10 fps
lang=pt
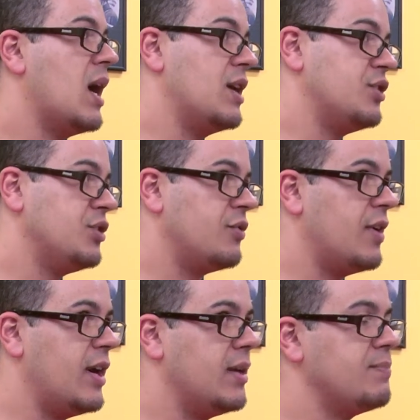A gente
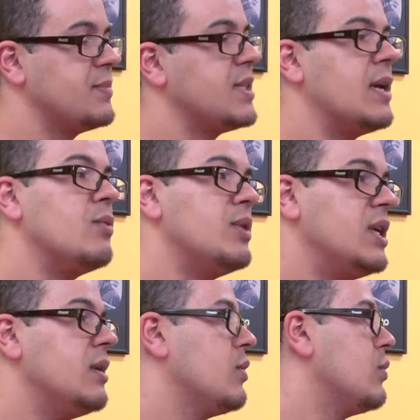vai se
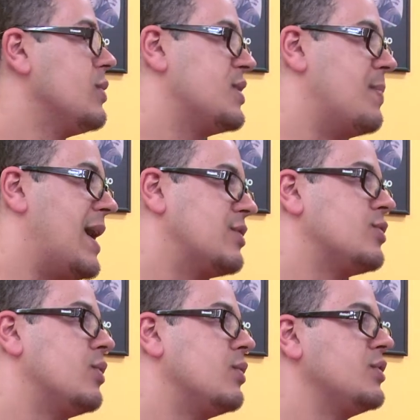reunir com um
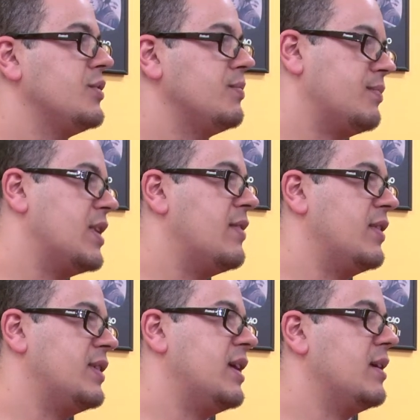espaço onde né,
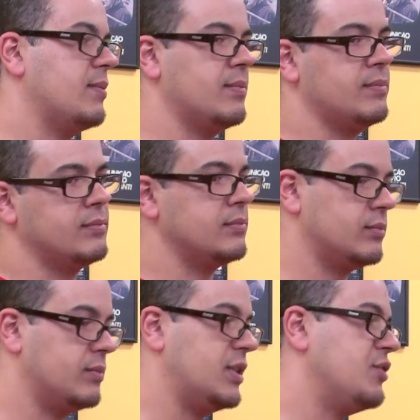vai ter
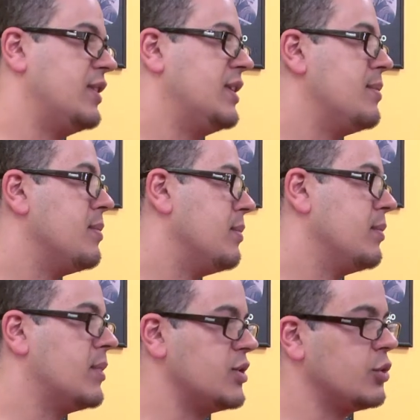a gente vai ter
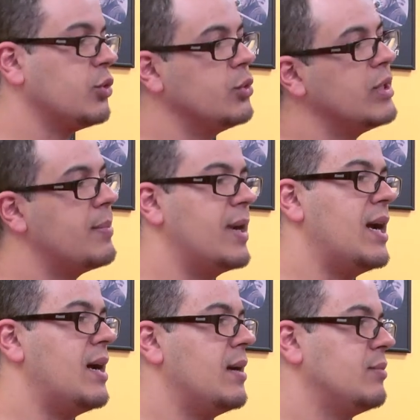uma estrutura
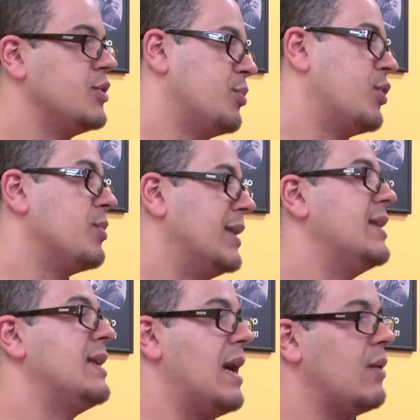para dispor o
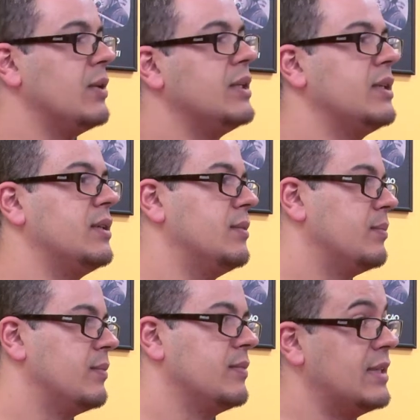material ali que
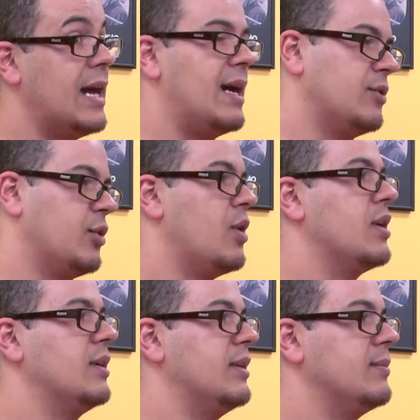tá à
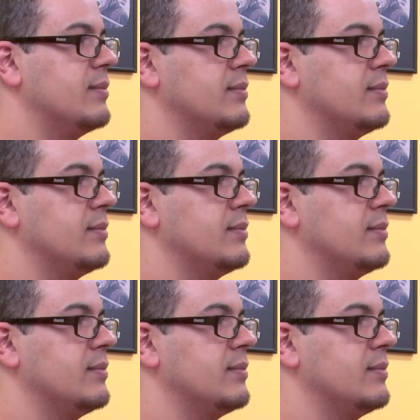troca, né?